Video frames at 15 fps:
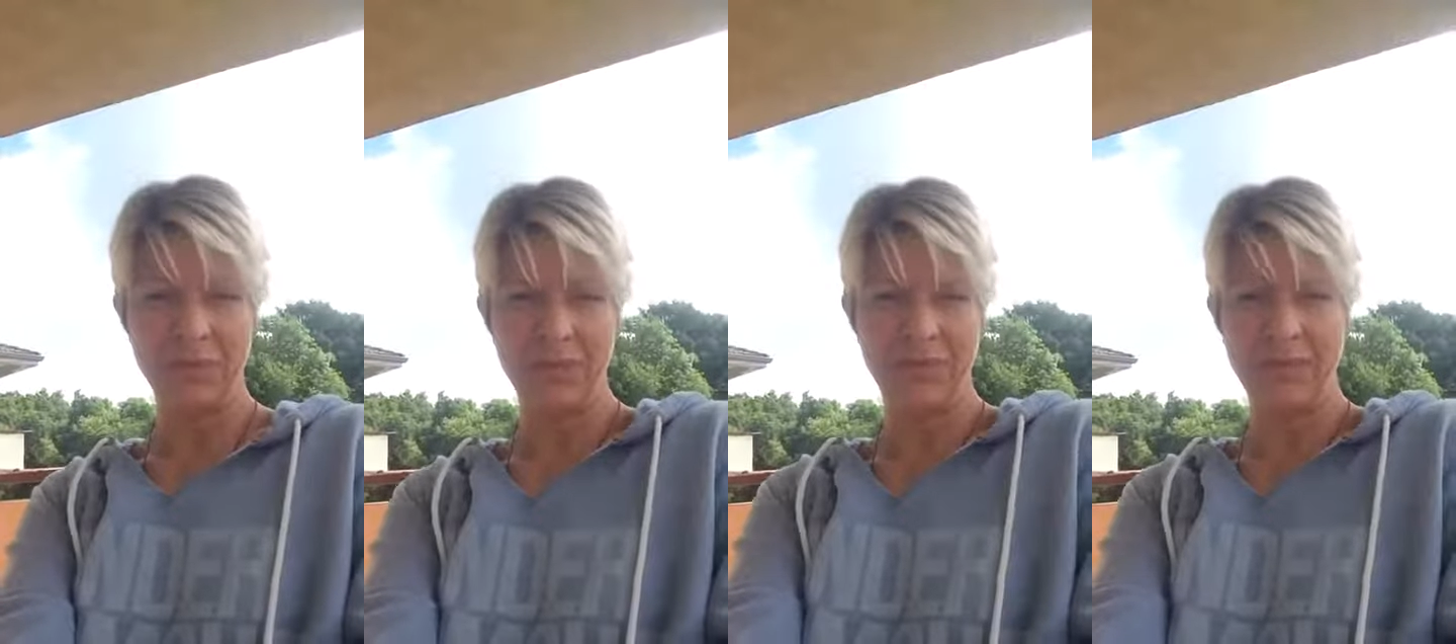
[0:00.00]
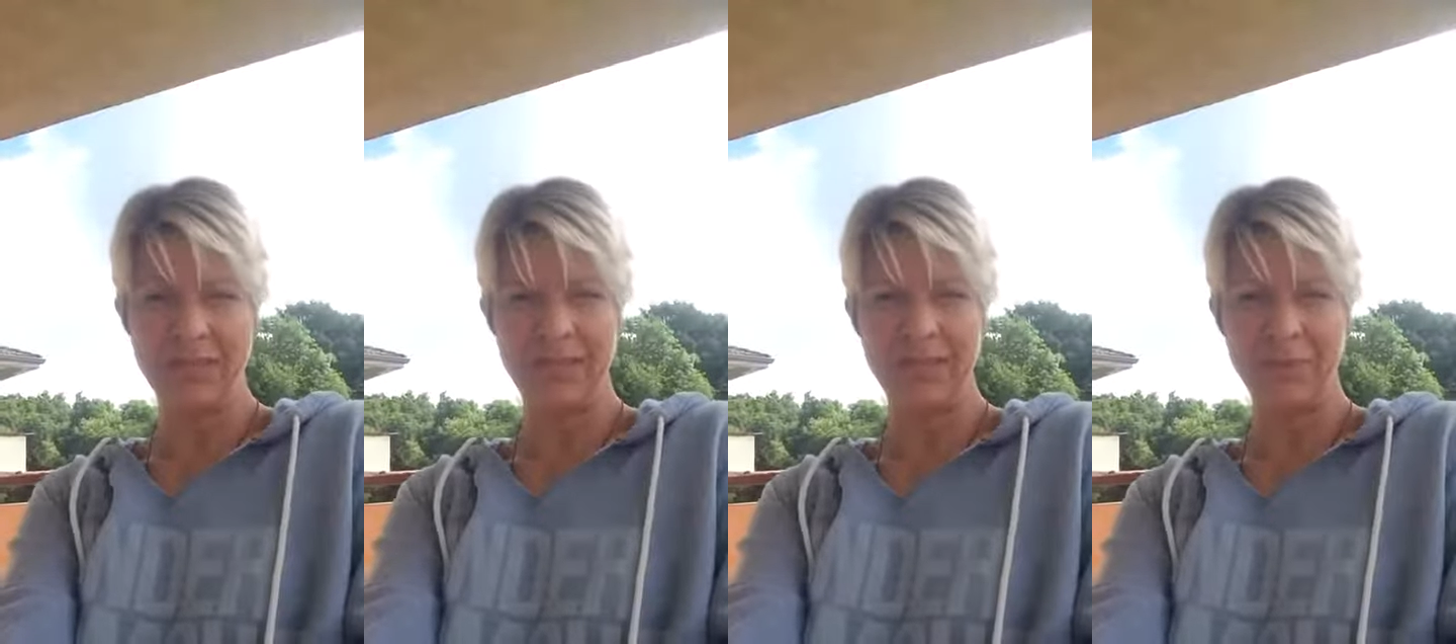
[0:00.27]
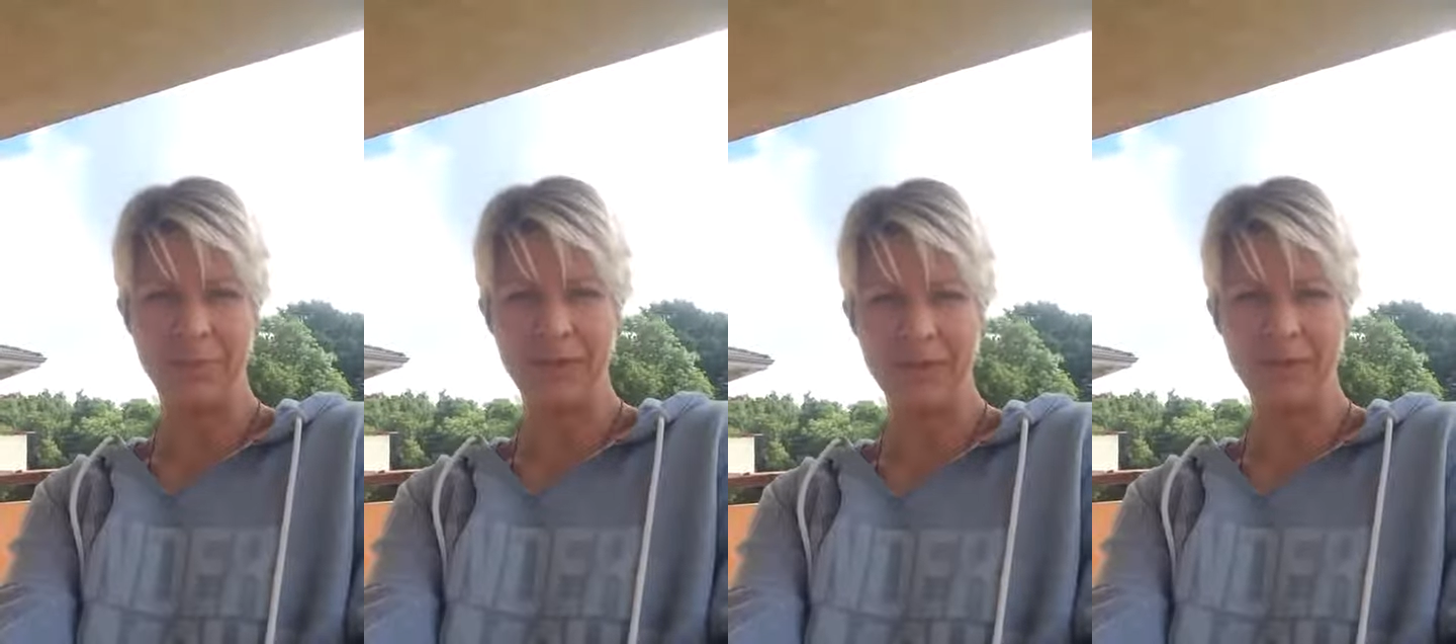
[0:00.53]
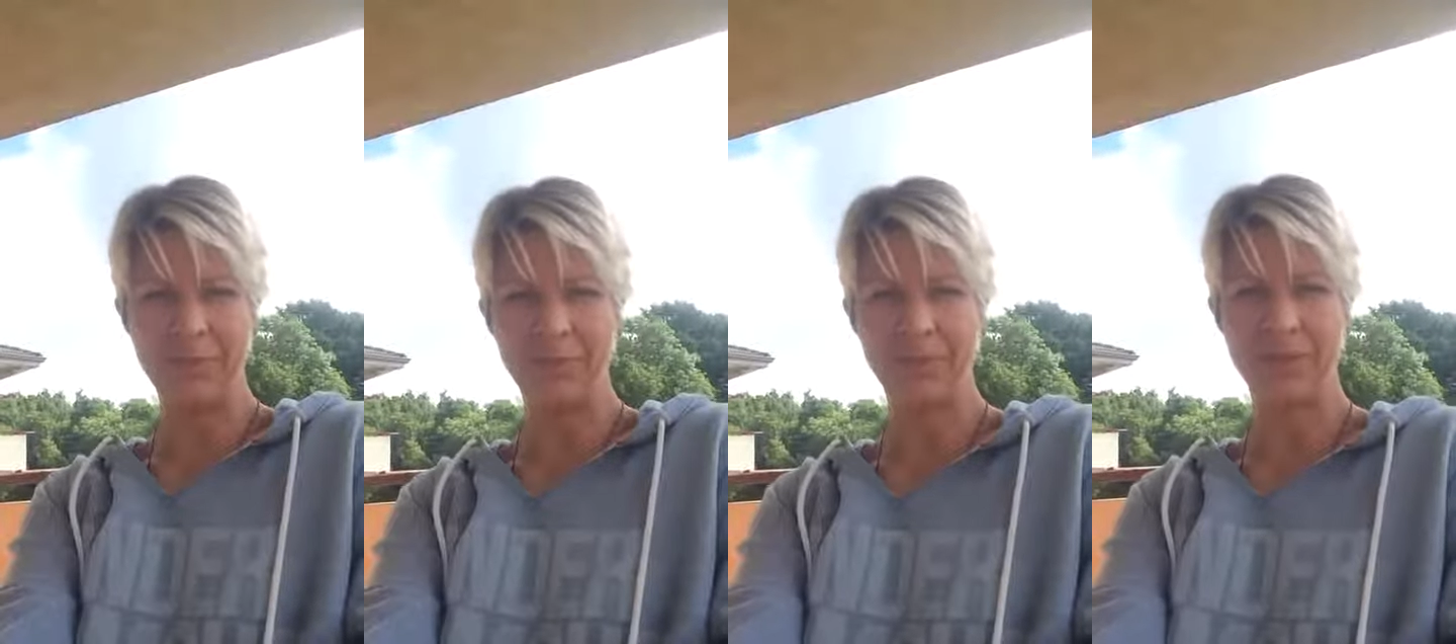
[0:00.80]

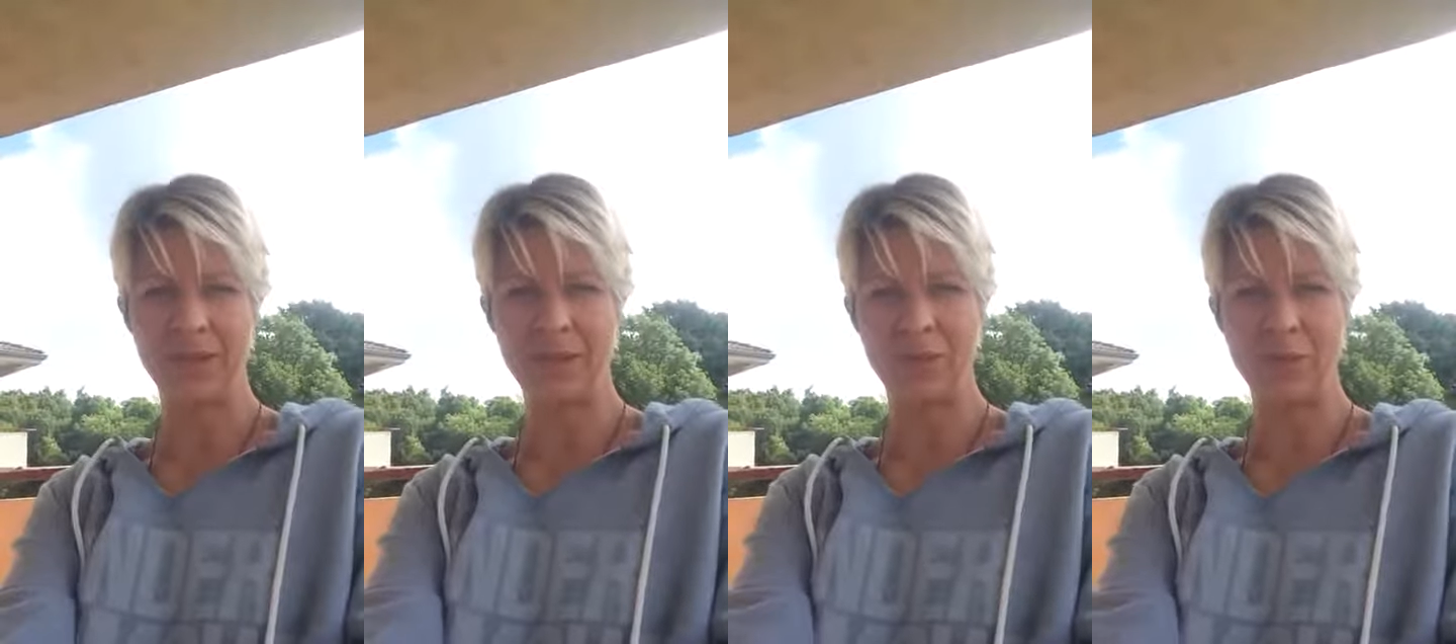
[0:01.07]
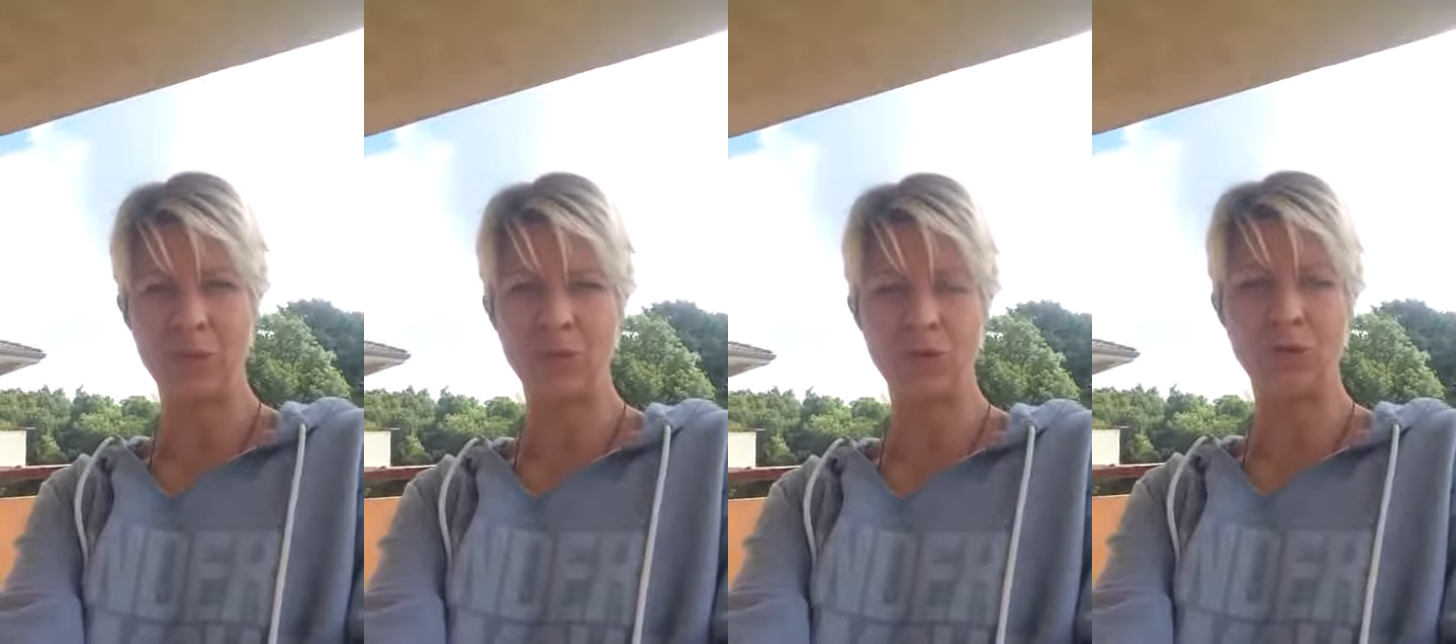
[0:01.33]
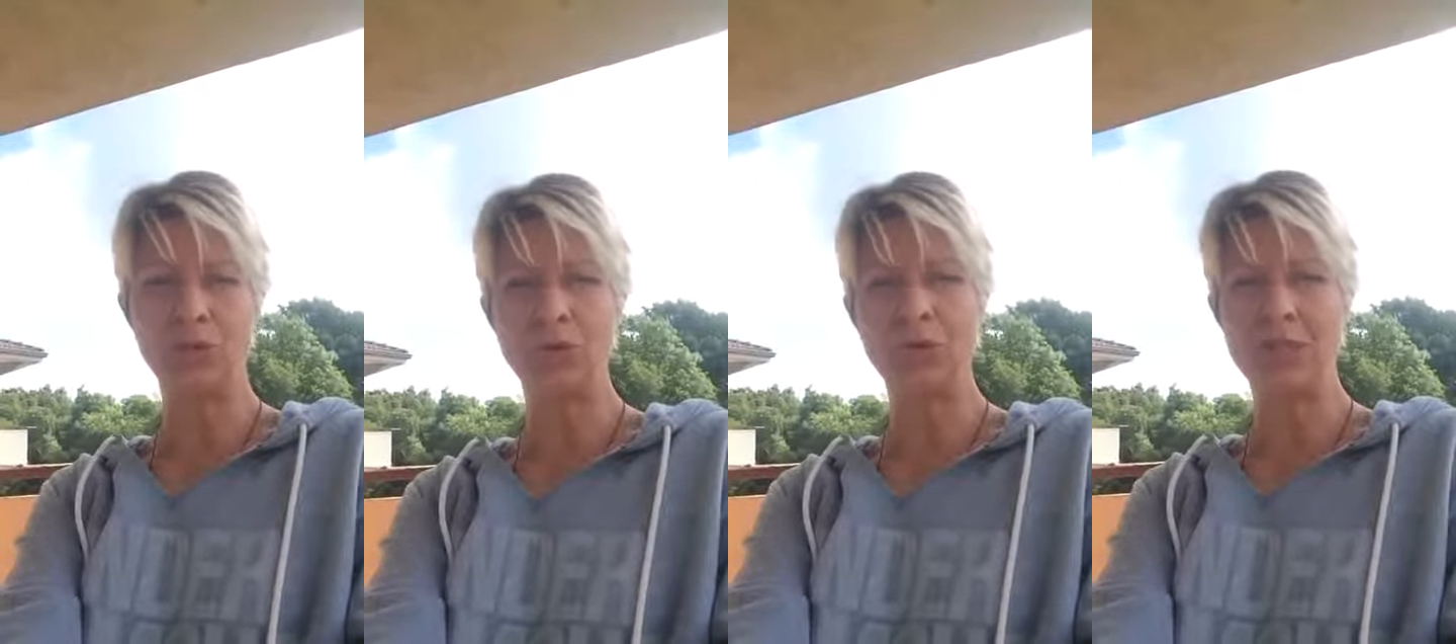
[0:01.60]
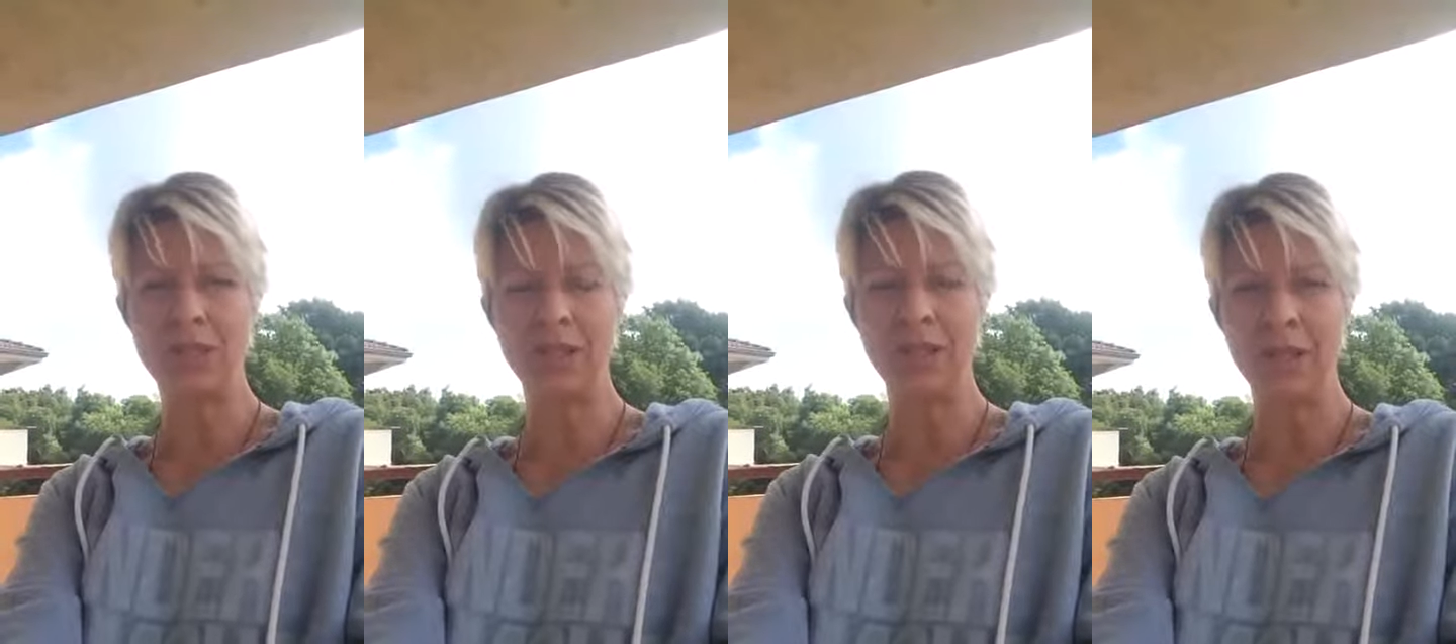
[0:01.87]
invisibile, chiamiamolo
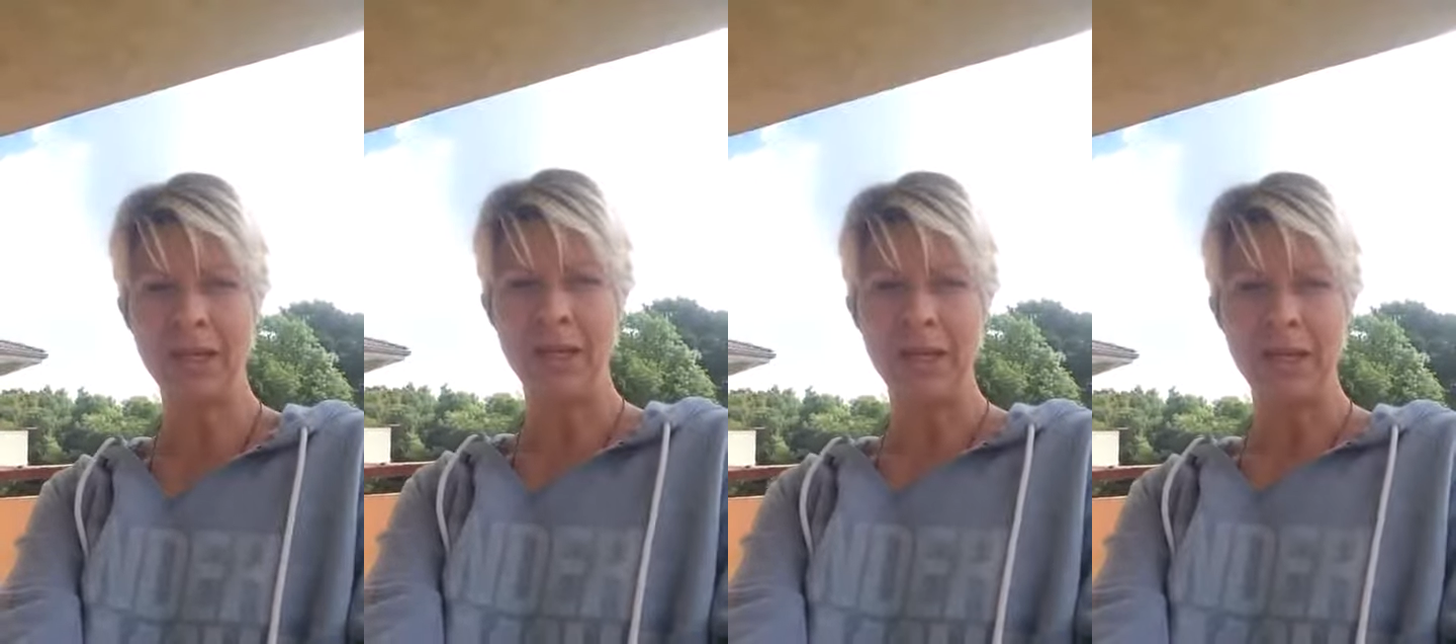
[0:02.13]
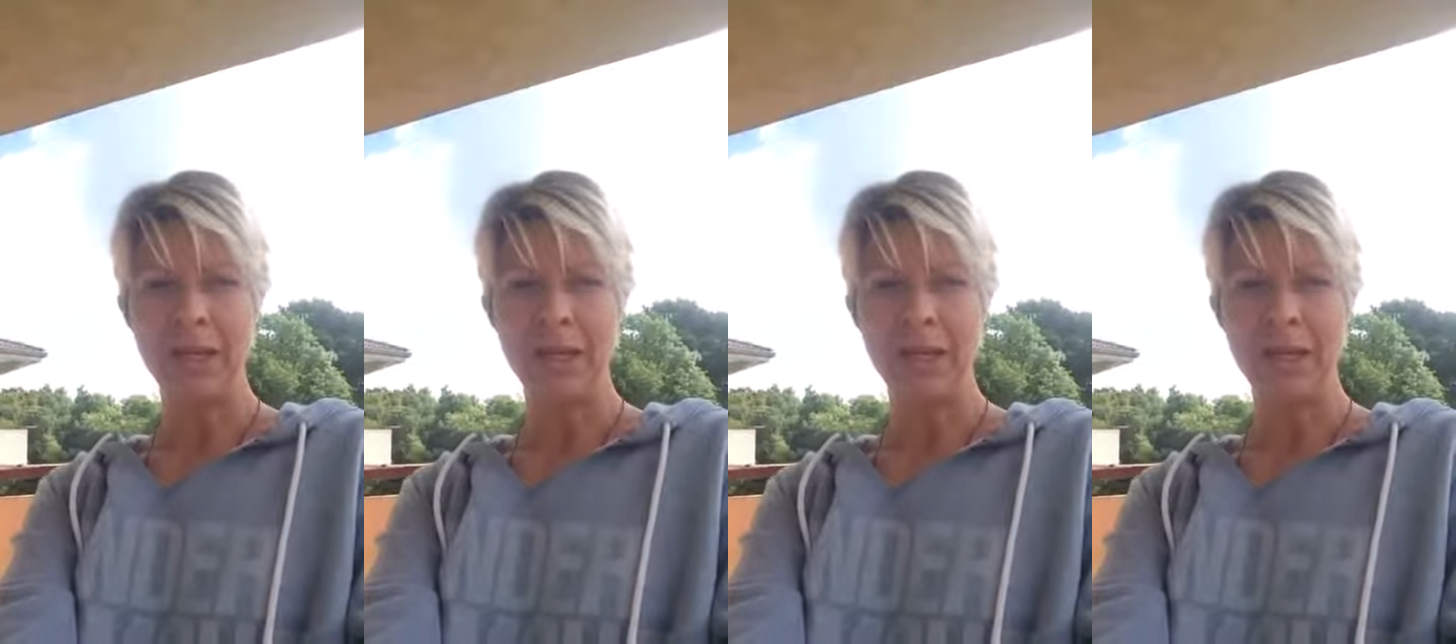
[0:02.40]
così,